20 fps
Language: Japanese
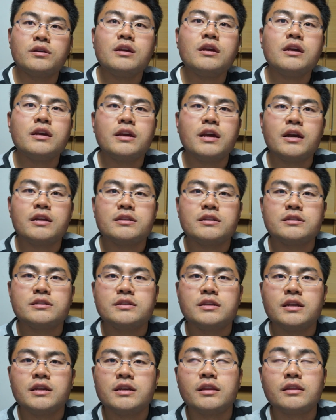非現
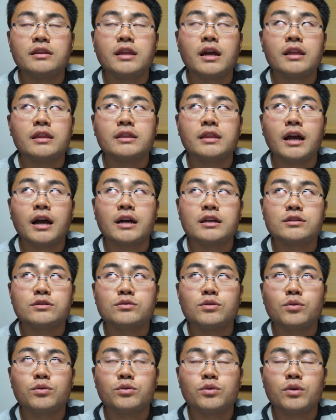実的だったはず
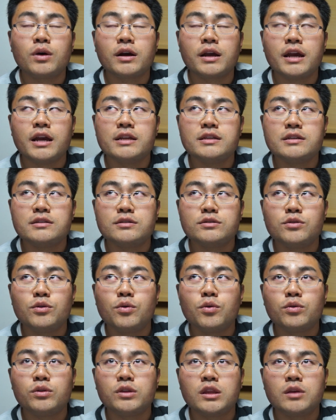のことが現実に
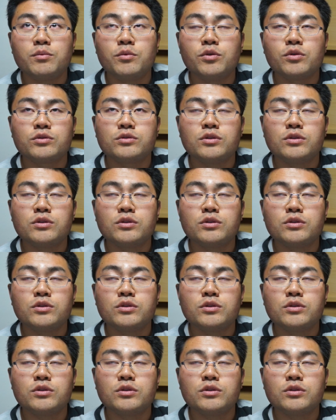起こっても、